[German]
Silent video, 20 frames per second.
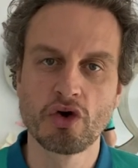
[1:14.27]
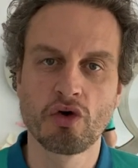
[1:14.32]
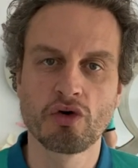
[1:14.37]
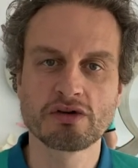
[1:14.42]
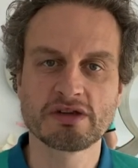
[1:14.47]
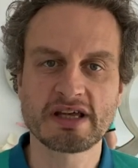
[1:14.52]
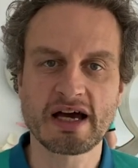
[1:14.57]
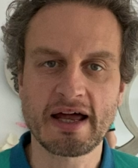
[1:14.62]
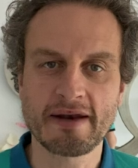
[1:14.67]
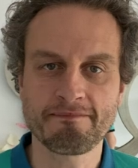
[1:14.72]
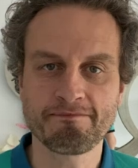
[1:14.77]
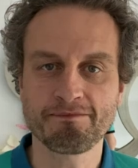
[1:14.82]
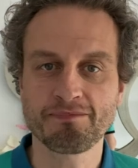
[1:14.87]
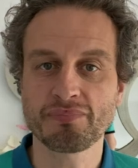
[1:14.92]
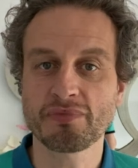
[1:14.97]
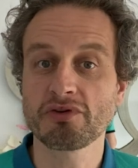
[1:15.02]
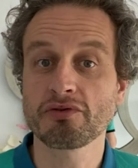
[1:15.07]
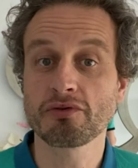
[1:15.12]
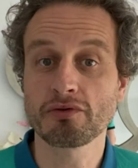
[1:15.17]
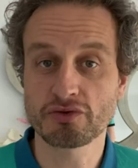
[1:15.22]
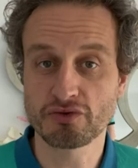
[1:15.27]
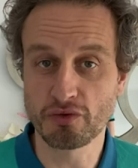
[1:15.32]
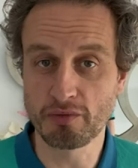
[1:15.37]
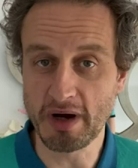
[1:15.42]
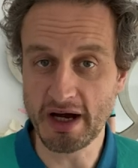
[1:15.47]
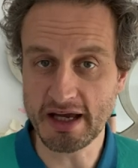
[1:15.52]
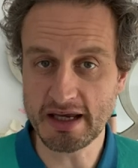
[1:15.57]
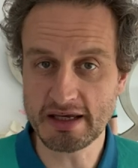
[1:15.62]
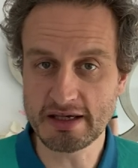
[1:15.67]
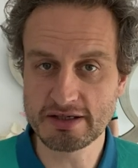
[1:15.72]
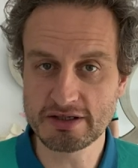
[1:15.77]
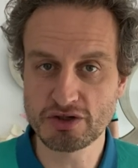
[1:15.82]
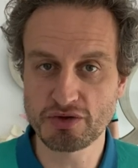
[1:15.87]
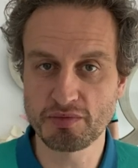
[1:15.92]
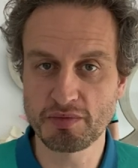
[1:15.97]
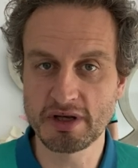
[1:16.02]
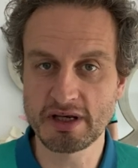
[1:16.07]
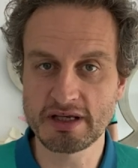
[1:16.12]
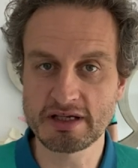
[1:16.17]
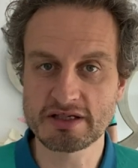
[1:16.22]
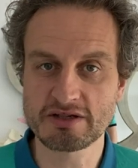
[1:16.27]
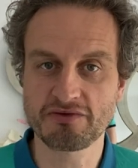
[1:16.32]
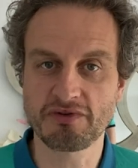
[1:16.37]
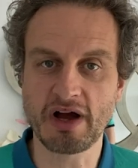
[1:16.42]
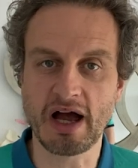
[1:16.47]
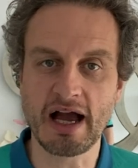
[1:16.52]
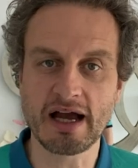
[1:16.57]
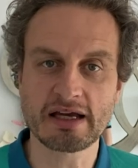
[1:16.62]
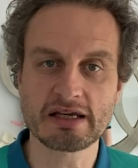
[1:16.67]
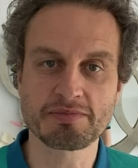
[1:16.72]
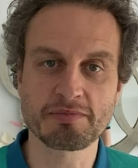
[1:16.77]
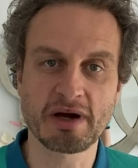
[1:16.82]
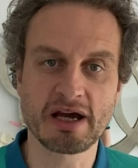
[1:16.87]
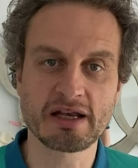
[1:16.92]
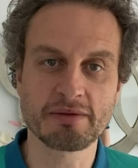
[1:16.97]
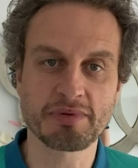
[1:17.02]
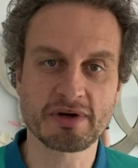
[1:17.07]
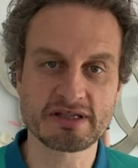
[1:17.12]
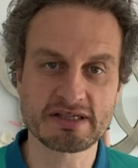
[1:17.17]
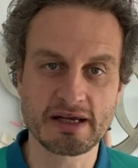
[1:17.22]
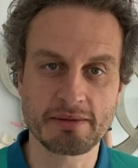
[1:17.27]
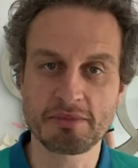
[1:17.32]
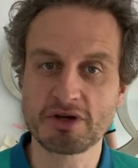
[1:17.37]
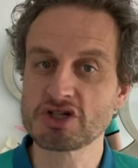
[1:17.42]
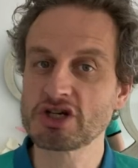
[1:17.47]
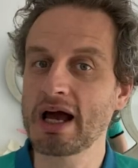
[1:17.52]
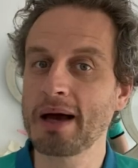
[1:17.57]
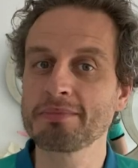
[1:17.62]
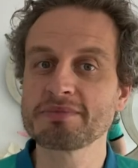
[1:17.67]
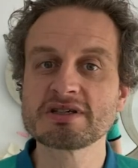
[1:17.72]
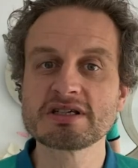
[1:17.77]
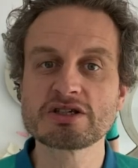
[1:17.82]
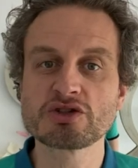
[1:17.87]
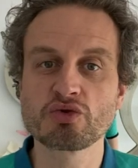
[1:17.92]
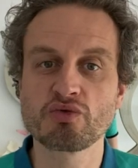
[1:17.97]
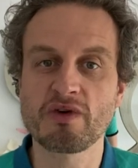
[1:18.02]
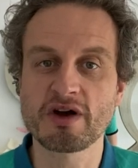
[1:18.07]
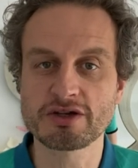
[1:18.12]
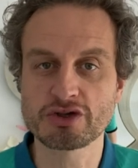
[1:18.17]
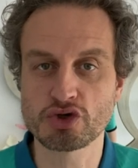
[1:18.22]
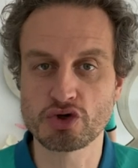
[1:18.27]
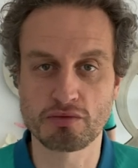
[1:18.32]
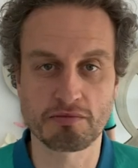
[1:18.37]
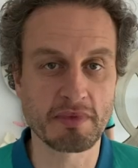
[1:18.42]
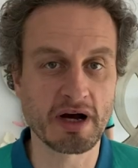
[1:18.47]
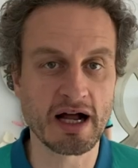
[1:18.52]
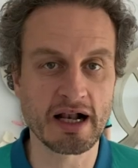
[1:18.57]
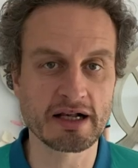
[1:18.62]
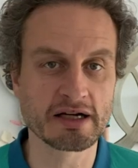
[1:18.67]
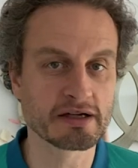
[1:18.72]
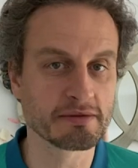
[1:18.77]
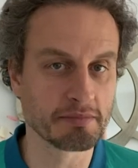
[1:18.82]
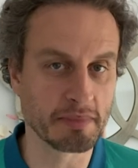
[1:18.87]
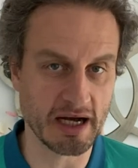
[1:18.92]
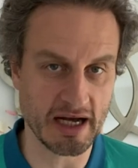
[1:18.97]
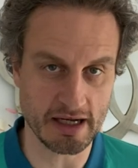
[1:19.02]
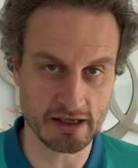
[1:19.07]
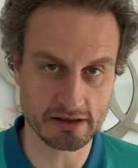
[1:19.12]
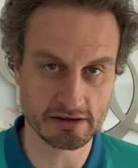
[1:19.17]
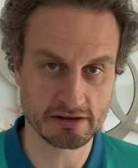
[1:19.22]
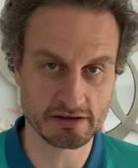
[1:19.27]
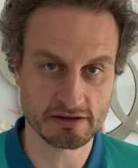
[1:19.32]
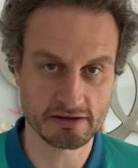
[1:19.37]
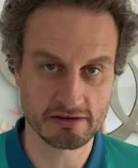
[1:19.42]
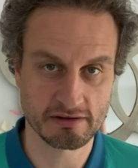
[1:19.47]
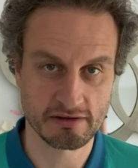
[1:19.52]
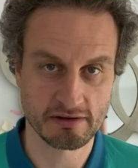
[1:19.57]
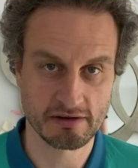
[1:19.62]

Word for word: Und dann, so mache ich es zumindest, frage ich meine Patienten, Mensch, haben Sie sowas schon mal gemacht?